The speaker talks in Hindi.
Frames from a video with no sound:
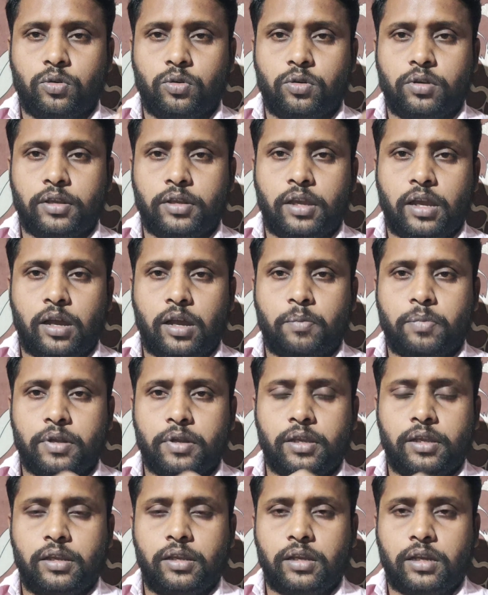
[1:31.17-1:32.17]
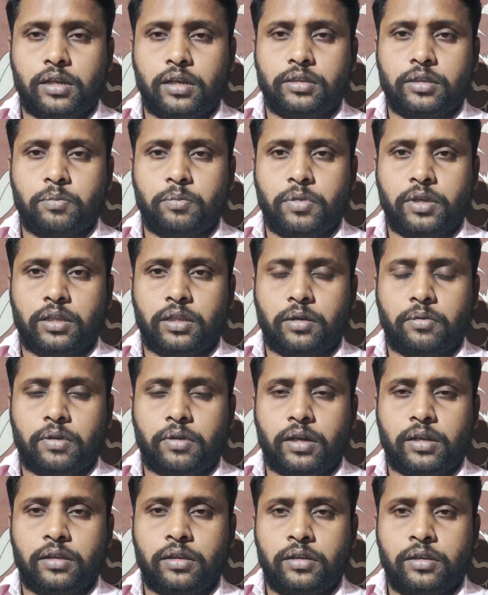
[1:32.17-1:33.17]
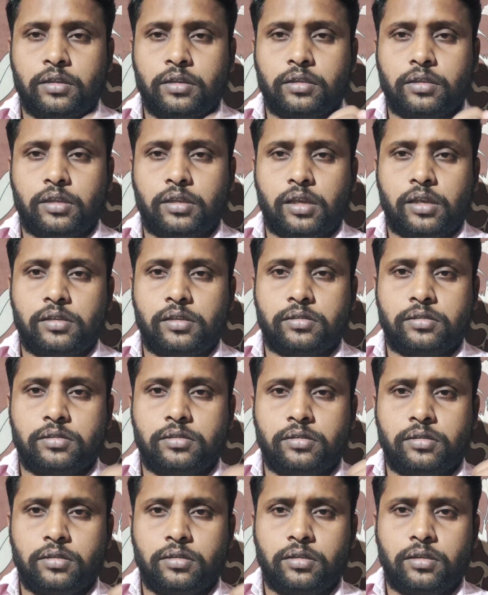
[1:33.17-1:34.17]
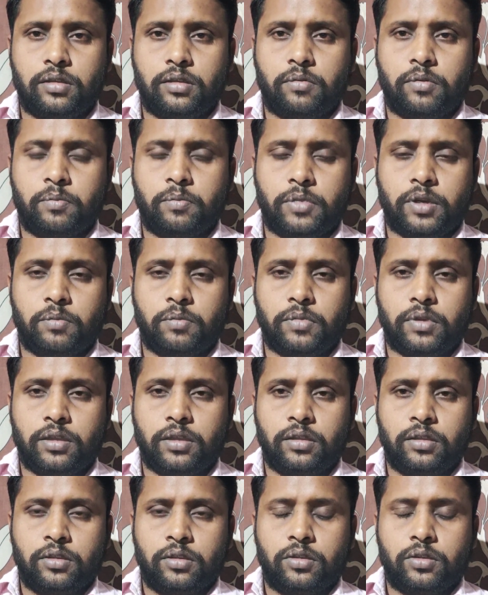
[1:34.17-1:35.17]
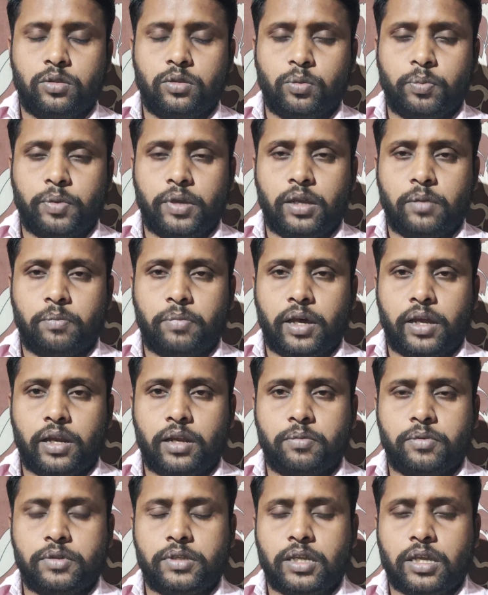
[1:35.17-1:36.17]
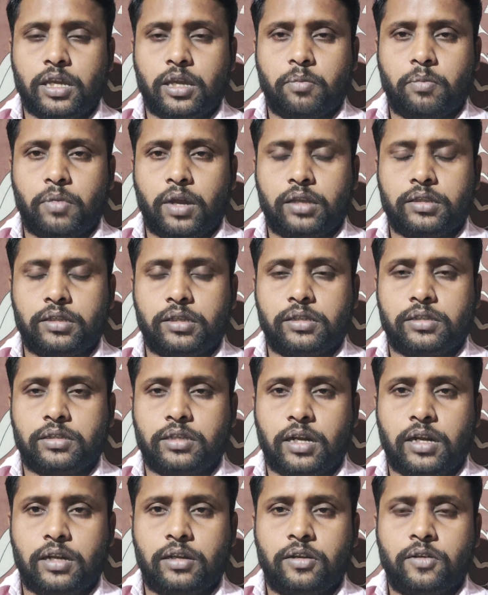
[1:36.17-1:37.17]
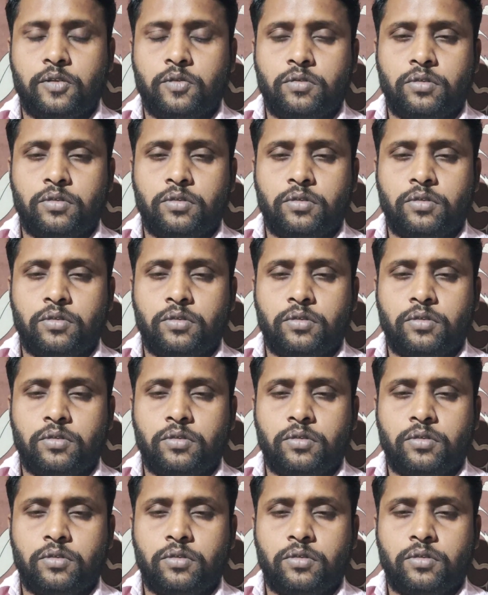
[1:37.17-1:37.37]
और यहाँ पर इनका दिव्य दरबार 23 नवंबर में दोपहर 12 बजे के बाद स्टार्ट